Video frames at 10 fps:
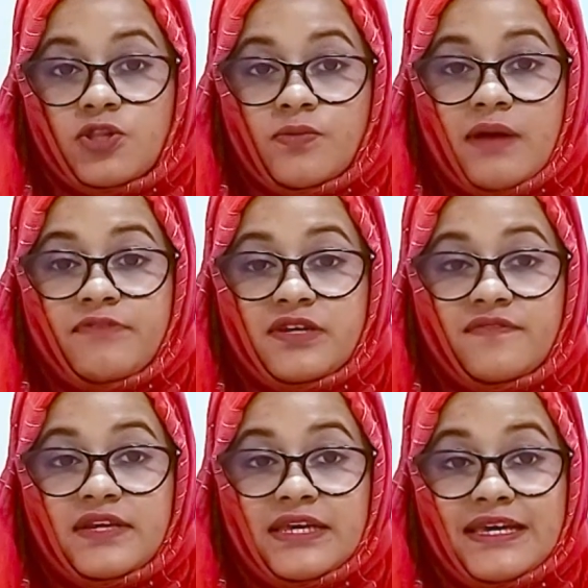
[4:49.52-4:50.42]
অথবা
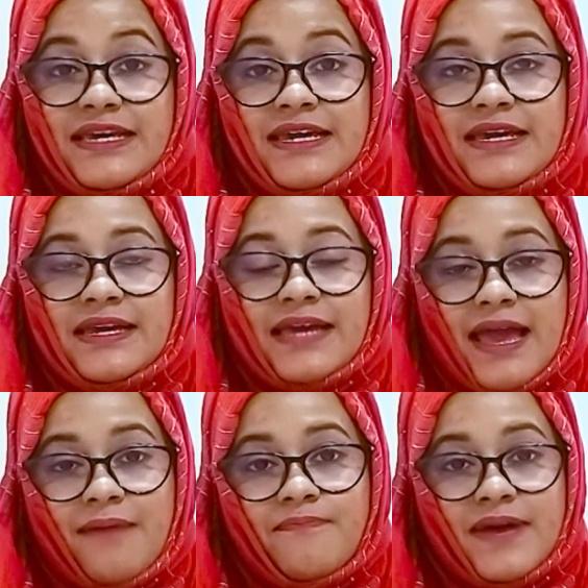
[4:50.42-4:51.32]
ভিটামিন ই
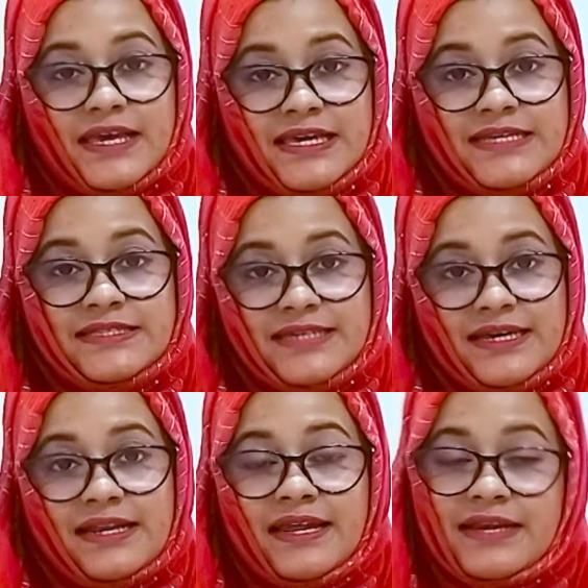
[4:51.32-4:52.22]
ক্যাপ বা ই e
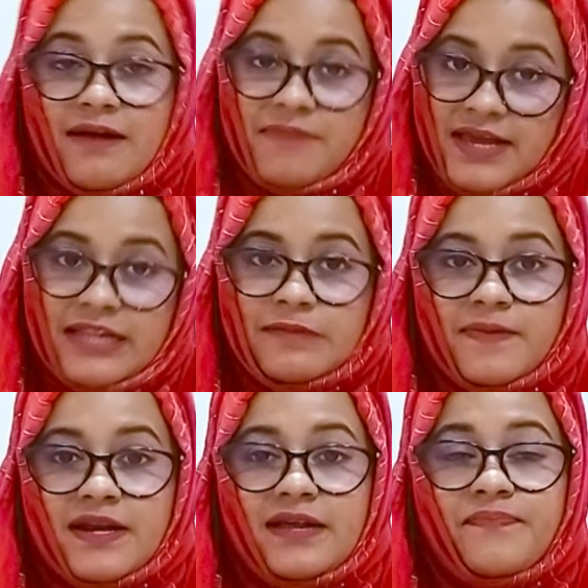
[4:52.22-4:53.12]
জেল এটা আমরা
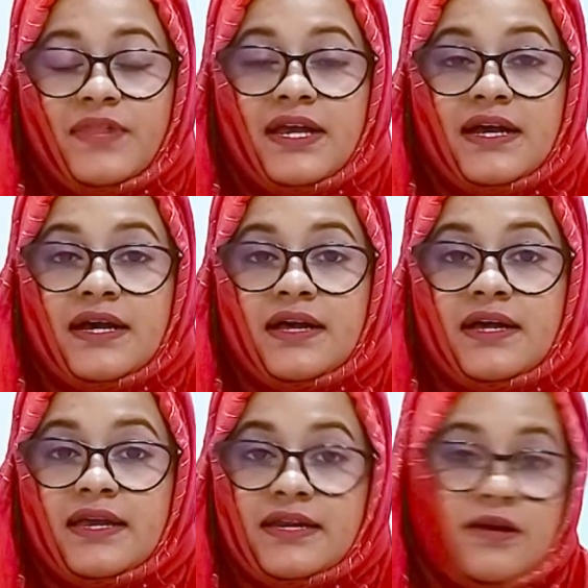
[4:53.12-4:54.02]
খেতে পারি
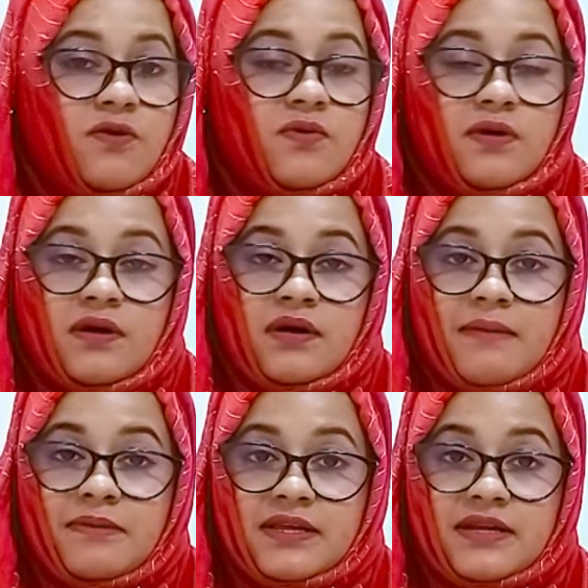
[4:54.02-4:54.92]
এটাও
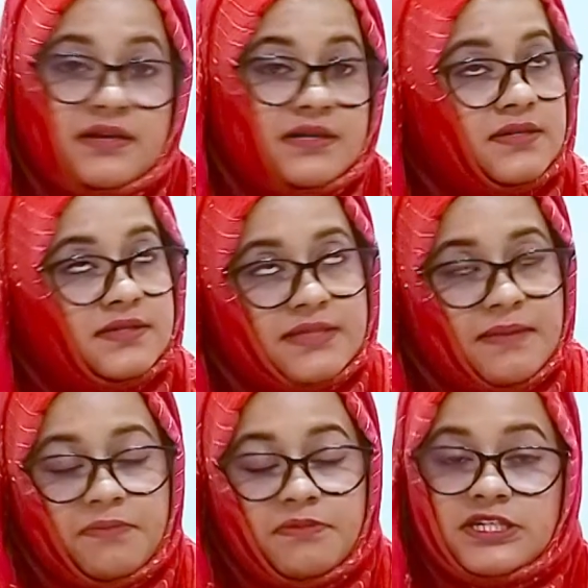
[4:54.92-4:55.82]
আমাদের
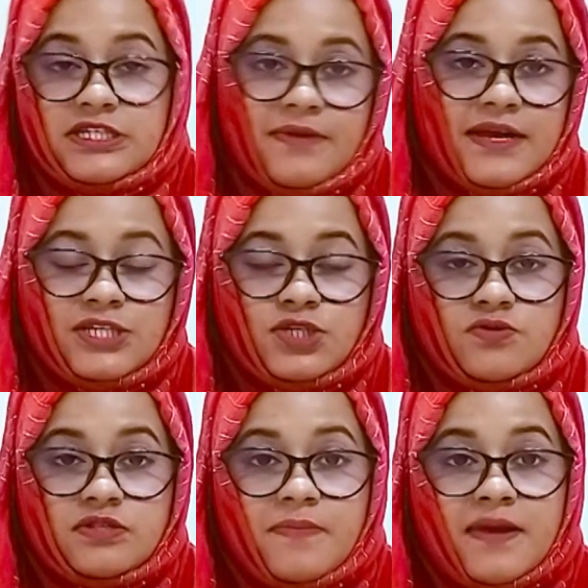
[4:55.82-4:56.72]
সাপ্লিমেন্ট হিসাবে কাজ
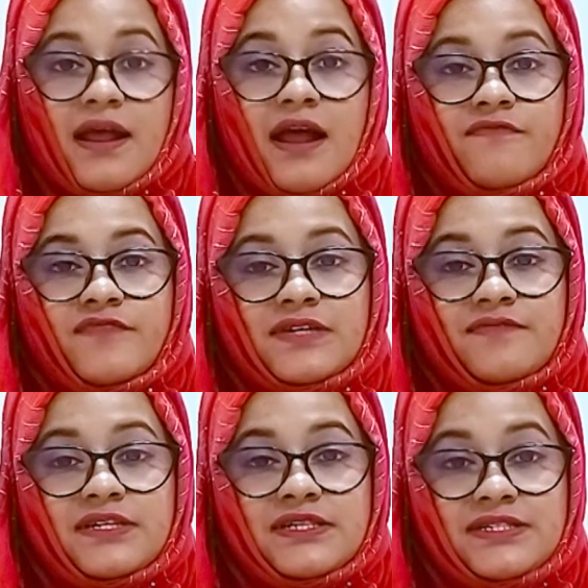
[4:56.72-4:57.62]
করতে পারে আর
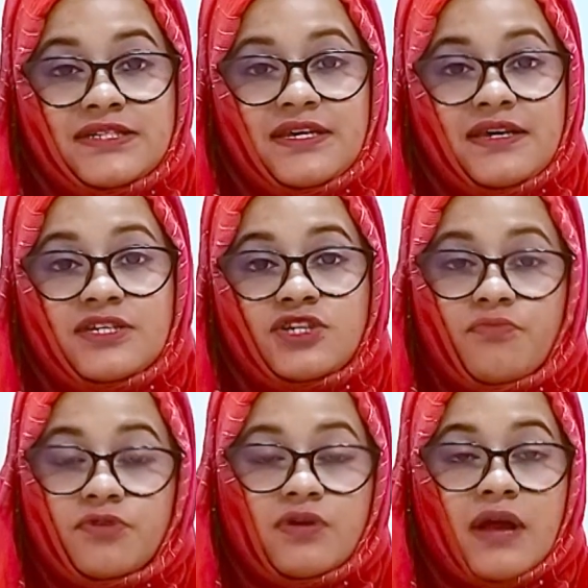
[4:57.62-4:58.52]
ভিটামিন ডি
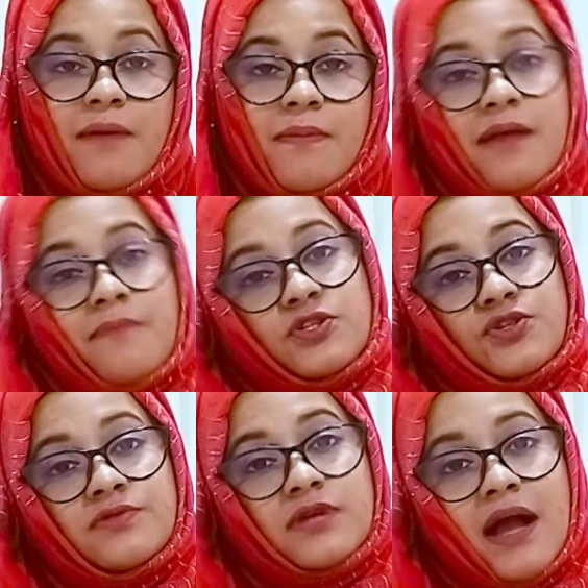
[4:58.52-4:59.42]
সমৃদ্ধ খাবার আমরা
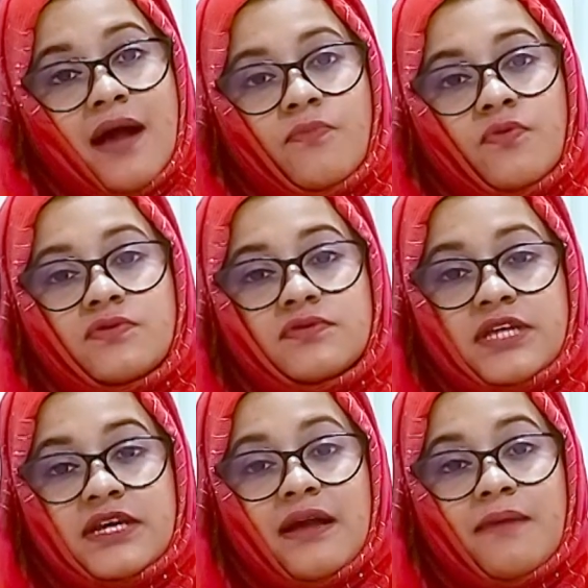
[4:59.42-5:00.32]
যখন খাবো
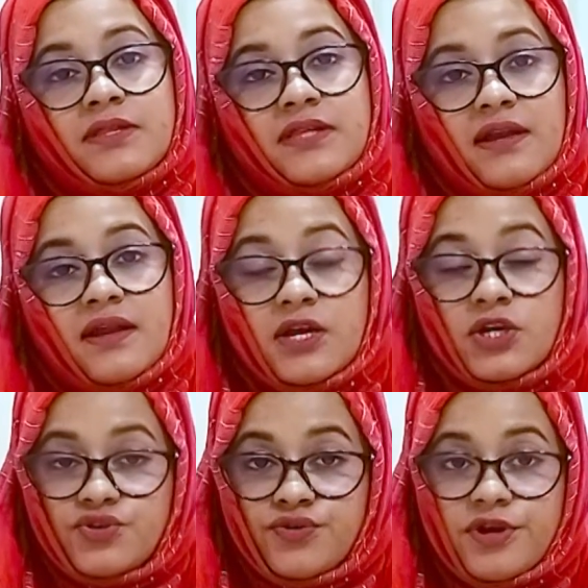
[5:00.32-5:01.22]
সেটা আমাদের
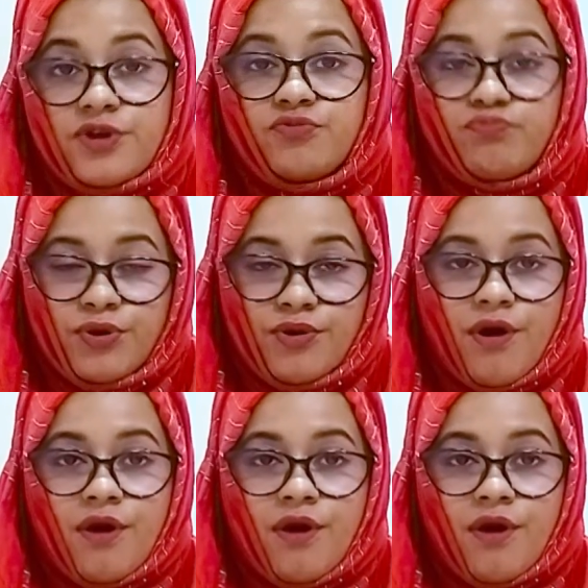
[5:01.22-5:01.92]
শরীরে উৎপন্ন